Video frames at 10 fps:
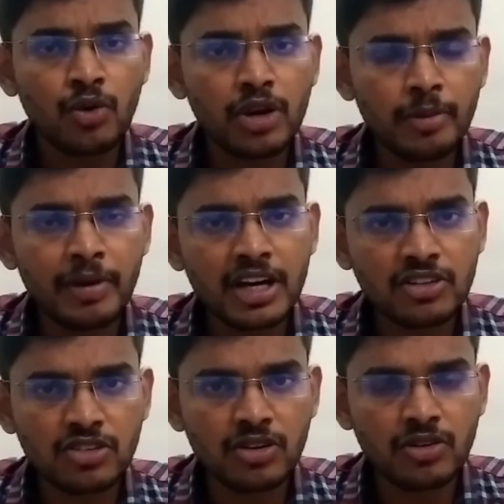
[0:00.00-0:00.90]
குறிப்பாக
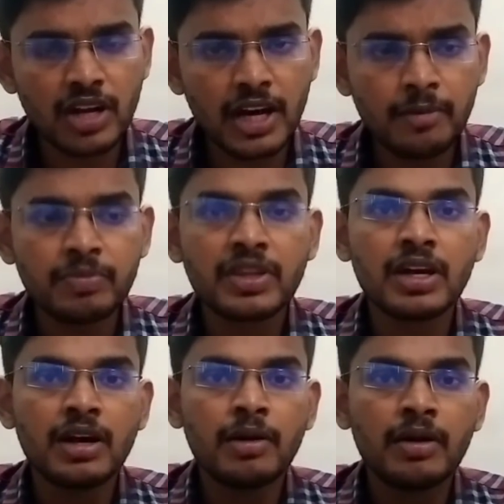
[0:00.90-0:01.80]
சொல்லணும்னா
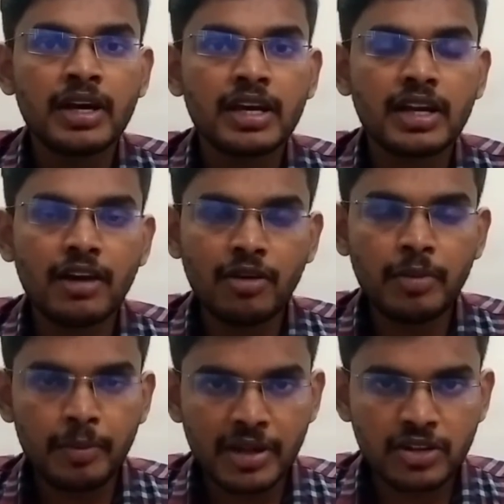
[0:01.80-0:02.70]

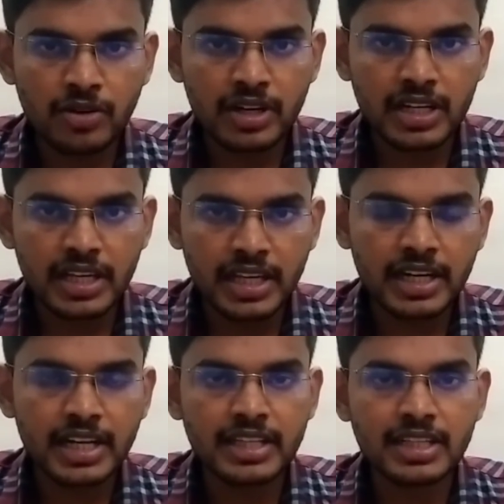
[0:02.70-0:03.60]
நவம்பர் பதினொன்று
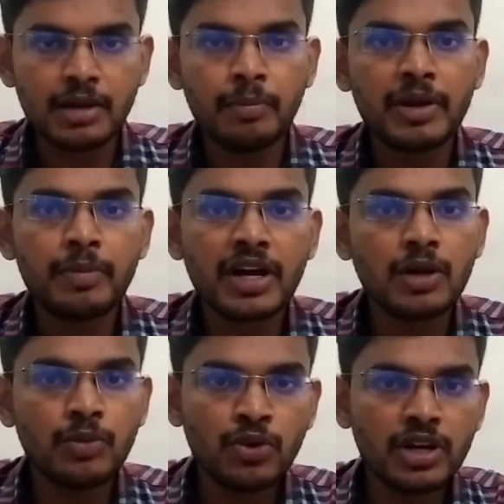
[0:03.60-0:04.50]
இன்றைய தினம்
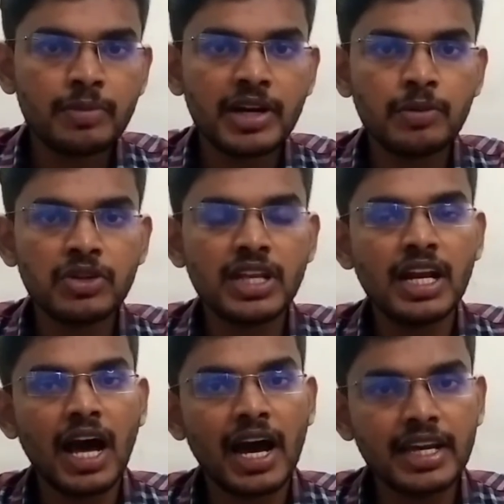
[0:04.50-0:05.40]
பிற்பகல் மூன்று மணி முதல்
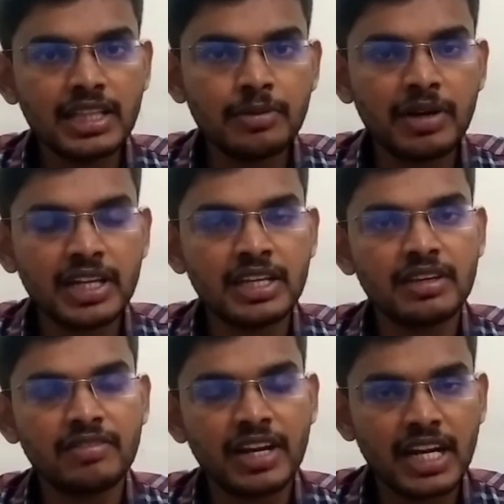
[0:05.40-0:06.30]
ஐந்து மணி
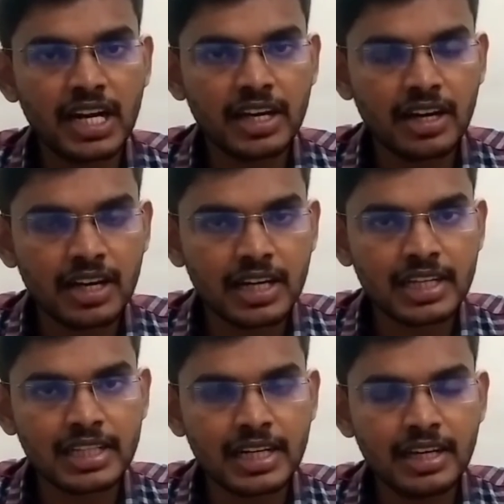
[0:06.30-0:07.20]
வரையிலான
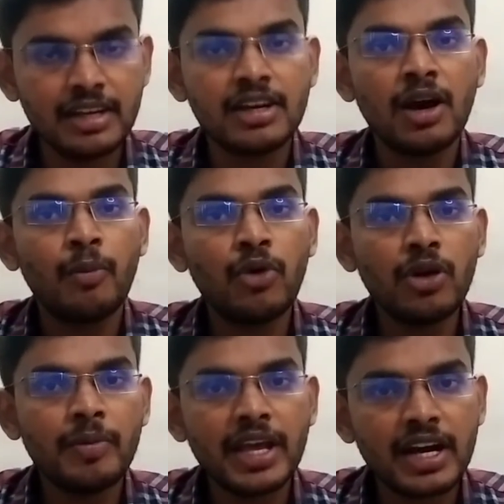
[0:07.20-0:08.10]
காலகட்டத்தில்
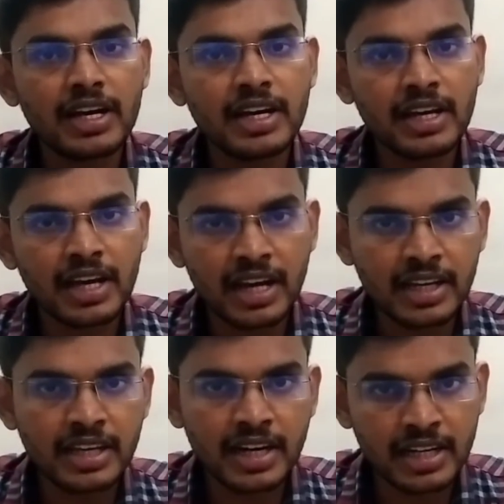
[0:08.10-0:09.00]
முழுமையாக
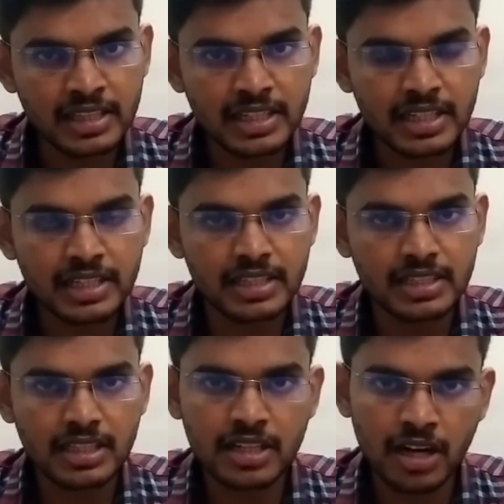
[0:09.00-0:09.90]
கரையை கடந்திருக்கு
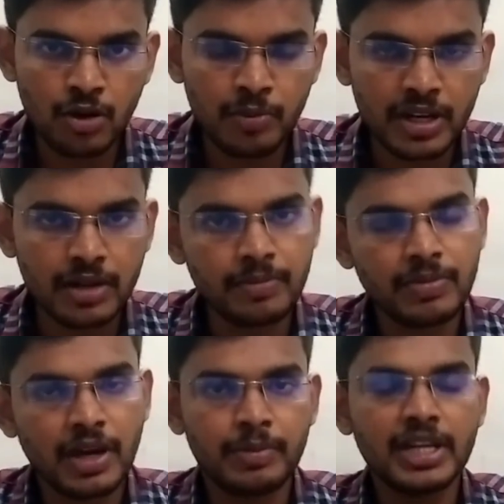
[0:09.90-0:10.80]
இந்த தாழ்வு மண்டலம்
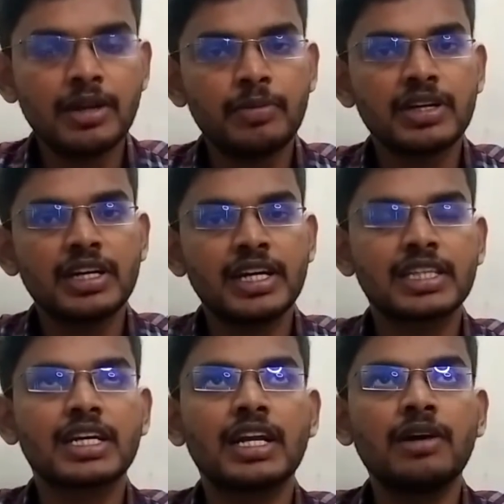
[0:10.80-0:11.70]
அப்படின்னு நம்ம
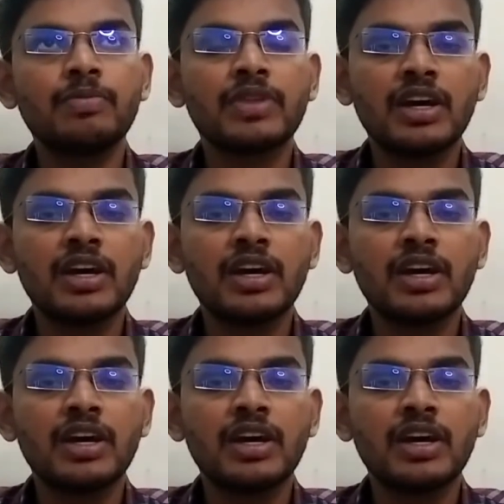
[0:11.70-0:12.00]
எடுத்துக்கலாம்